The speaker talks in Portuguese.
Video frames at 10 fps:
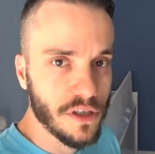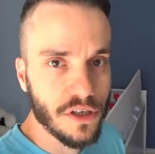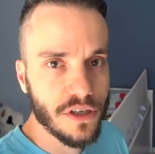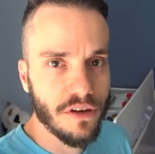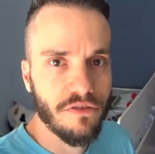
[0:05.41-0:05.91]
A
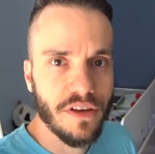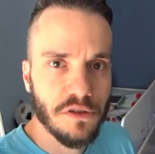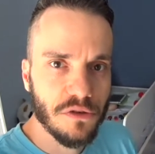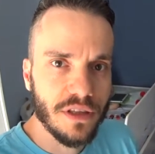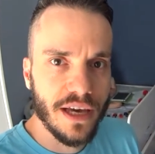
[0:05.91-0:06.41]
gente já
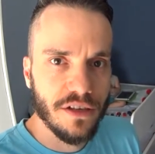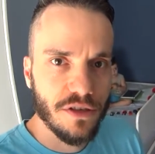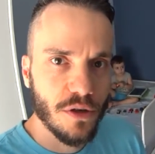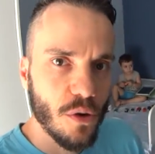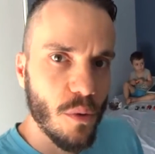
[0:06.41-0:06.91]
fez o
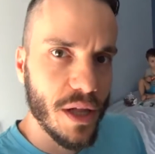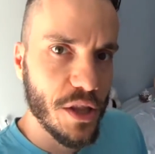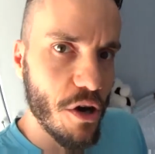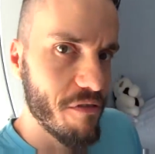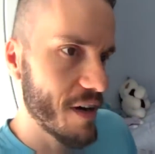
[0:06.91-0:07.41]
teste com a
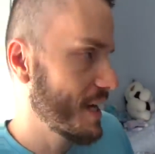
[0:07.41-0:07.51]
nova